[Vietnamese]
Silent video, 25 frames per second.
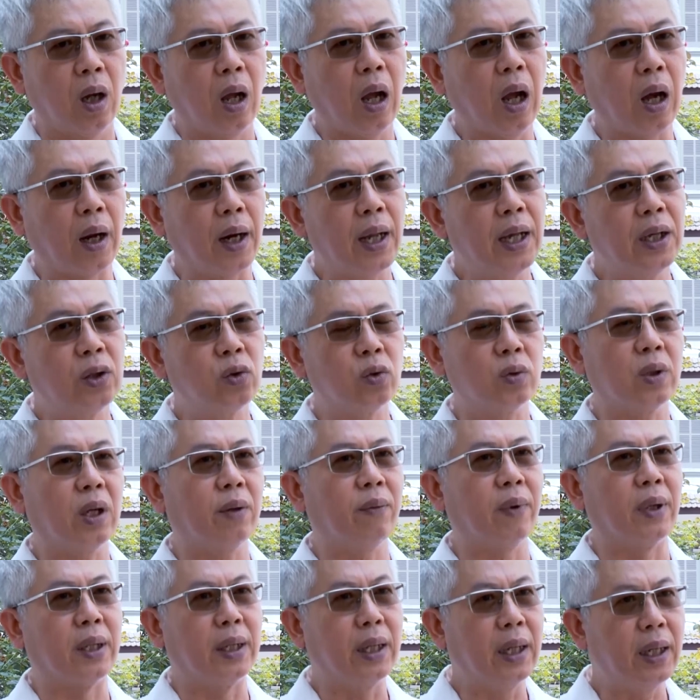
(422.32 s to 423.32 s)
ở đây chúng
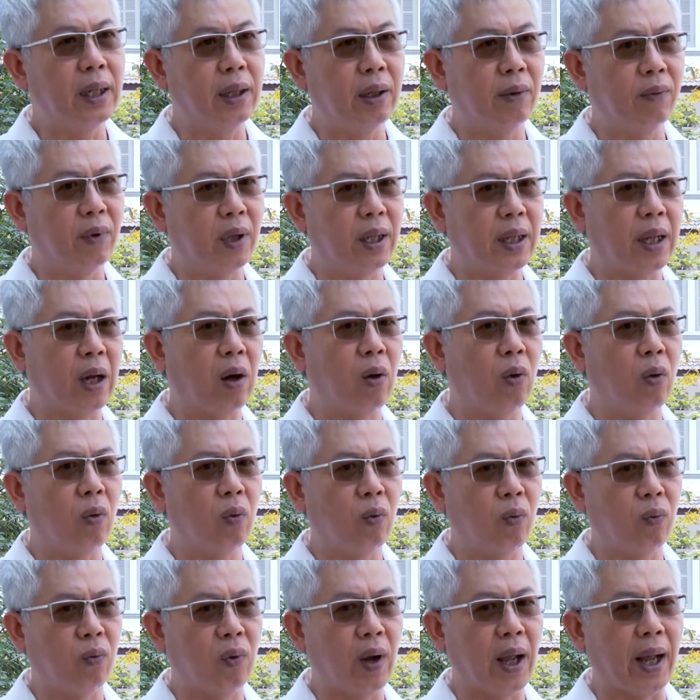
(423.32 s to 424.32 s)
ta phải nhìn với
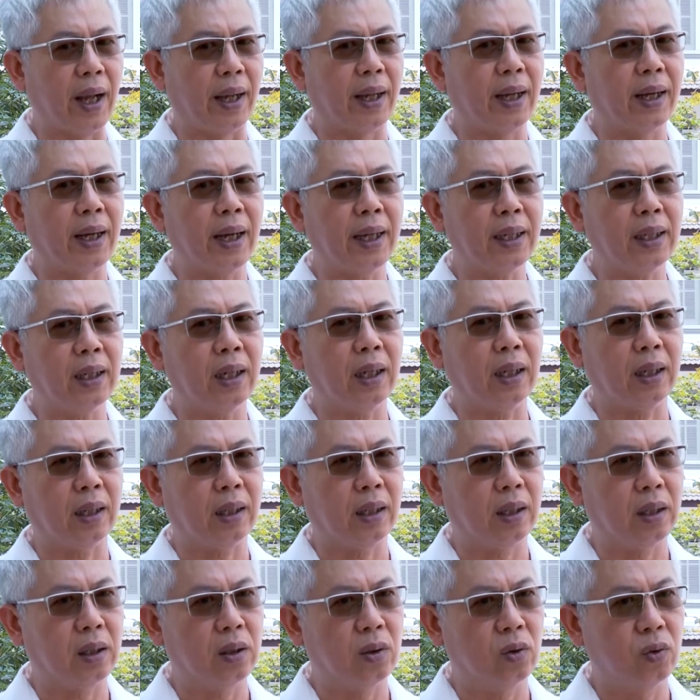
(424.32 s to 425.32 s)
nhau về cái cách
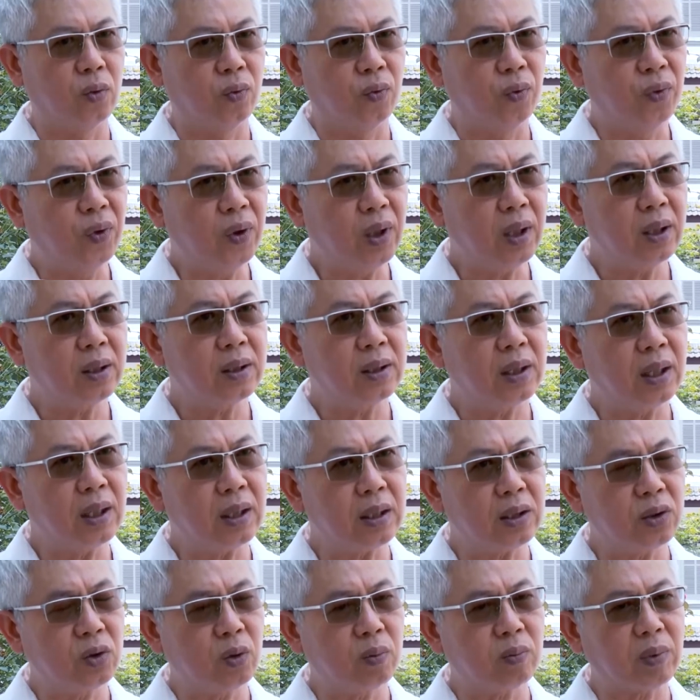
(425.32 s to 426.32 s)
phương
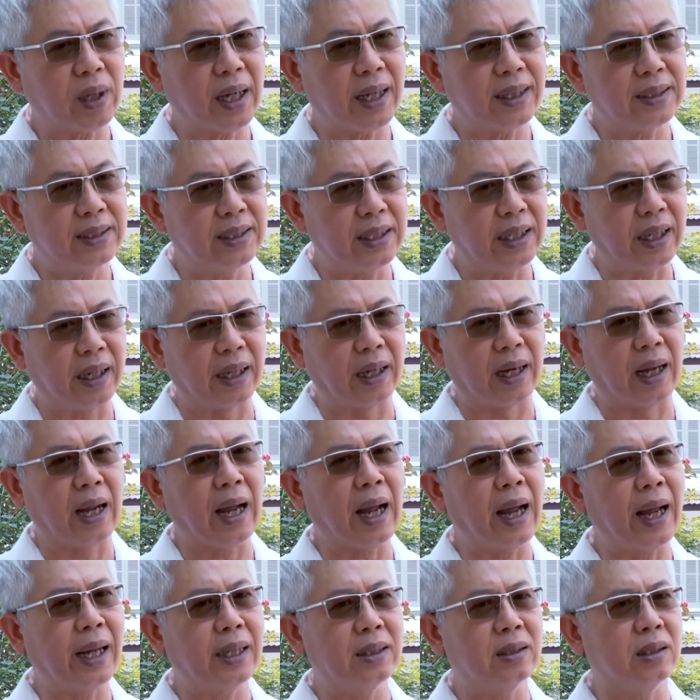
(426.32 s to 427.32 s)
thức chúng ta triển
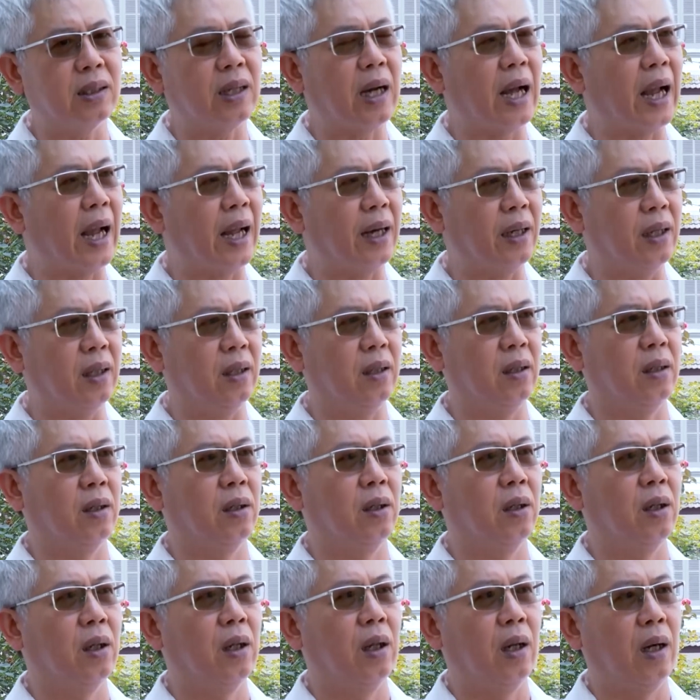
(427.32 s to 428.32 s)
khai dự án ấy,
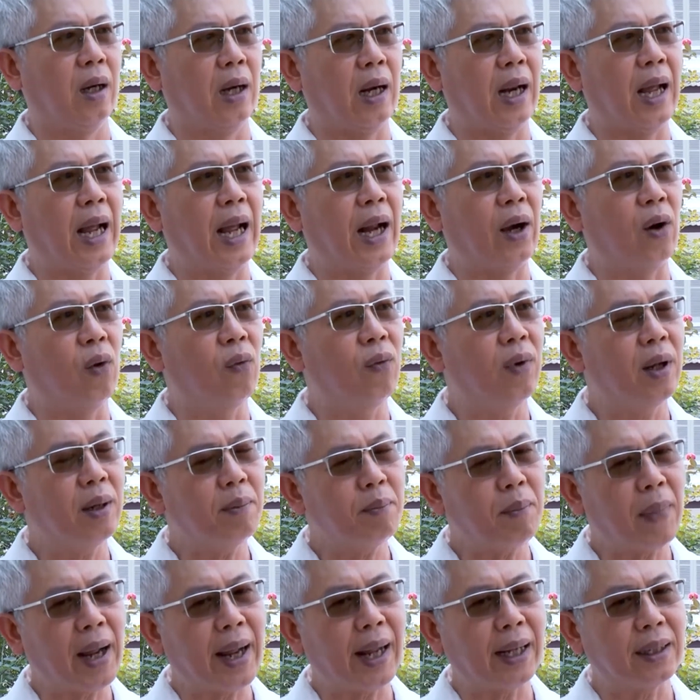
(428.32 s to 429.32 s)
là nó
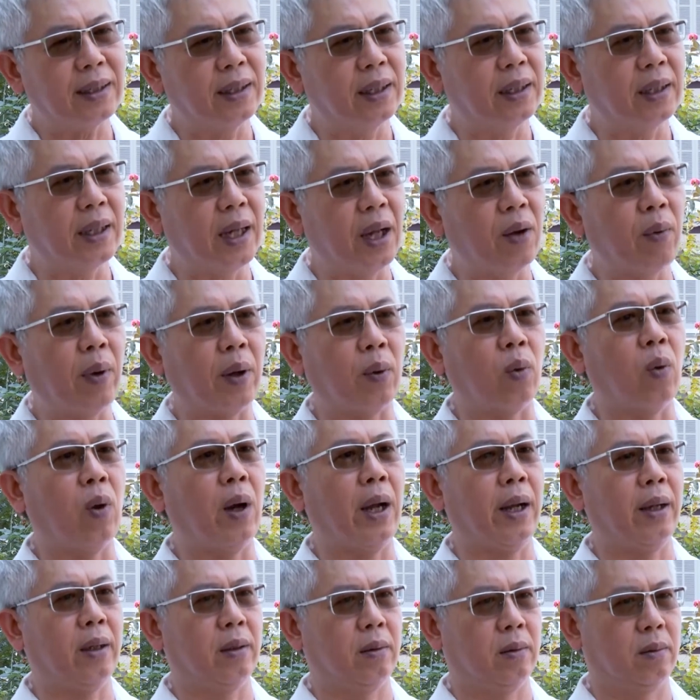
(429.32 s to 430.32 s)
vẫn mang tính kế hoạch
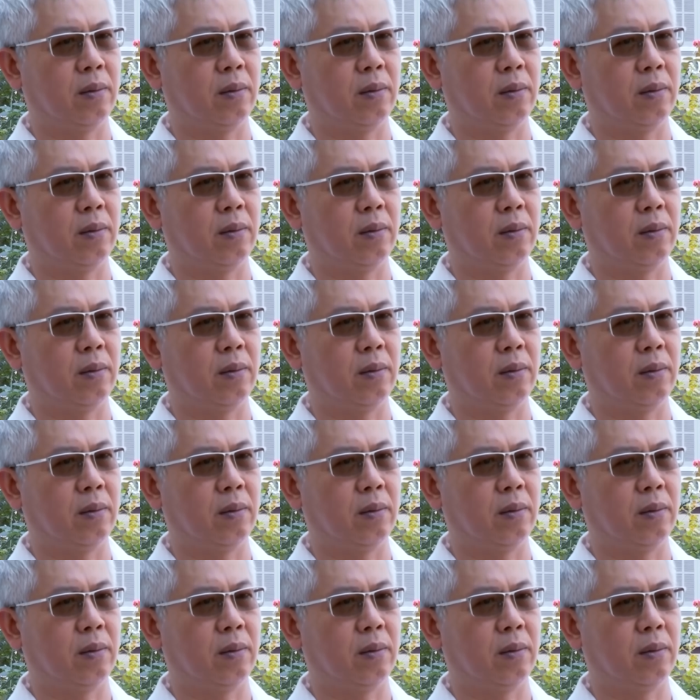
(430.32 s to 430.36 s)
hóa